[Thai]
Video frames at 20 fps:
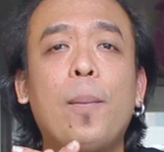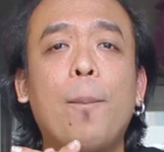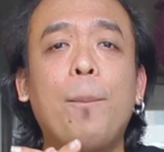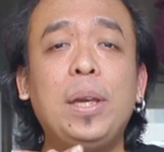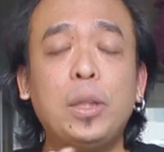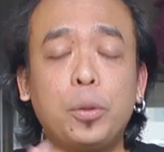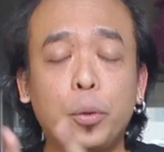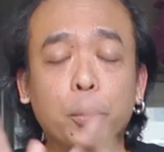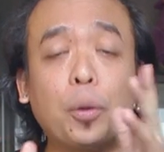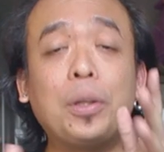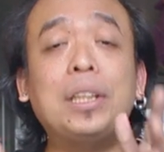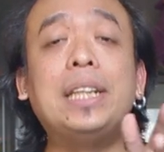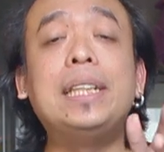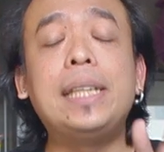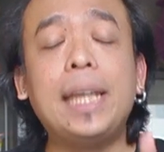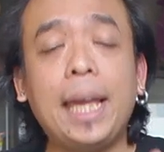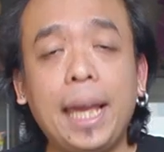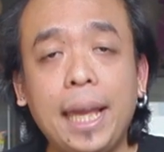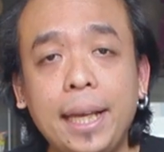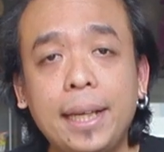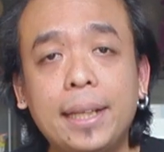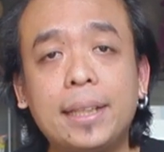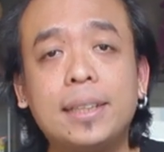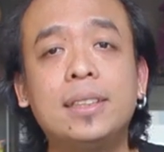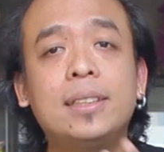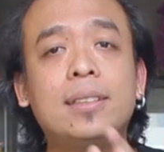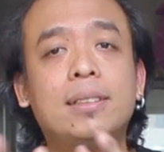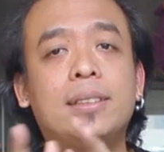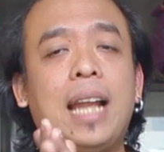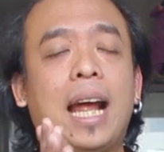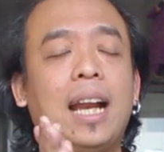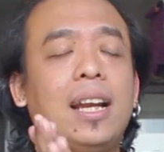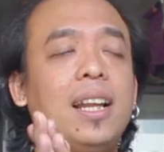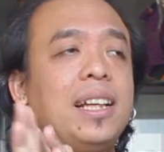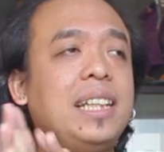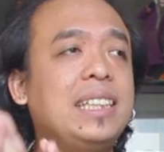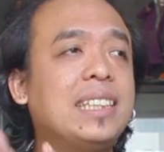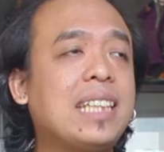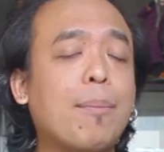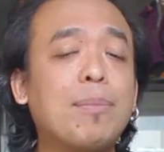มีตัว ตนจริงๆ หนังเรื่อ
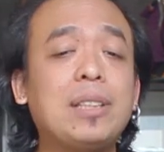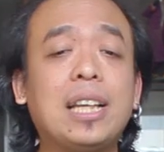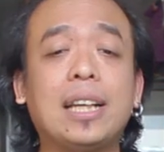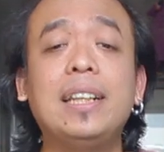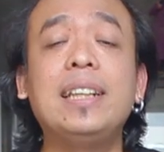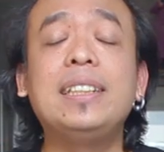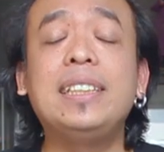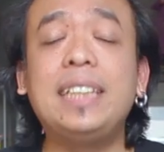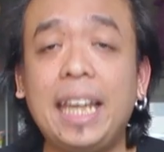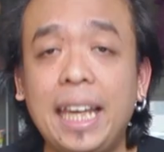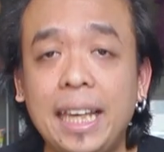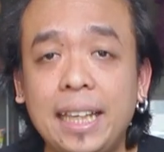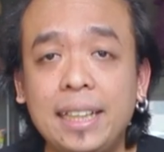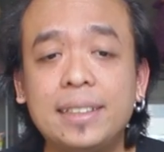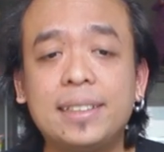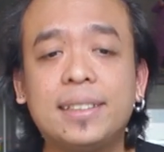งนี้สร้างจากเรื่องจริง